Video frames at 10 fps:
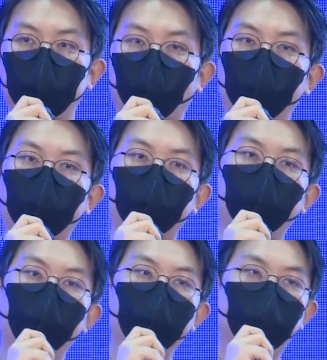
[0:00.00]
저희가
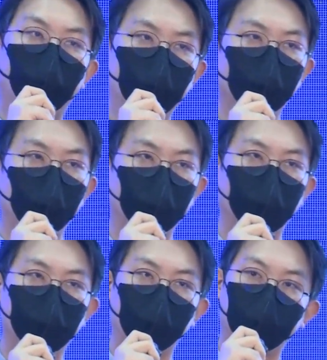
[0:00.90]
회원 가입을 할
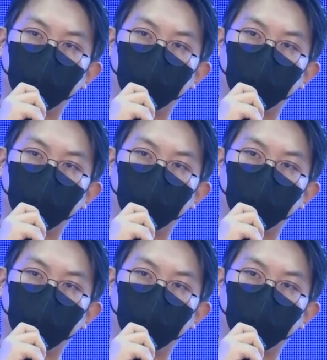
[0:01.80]
때 제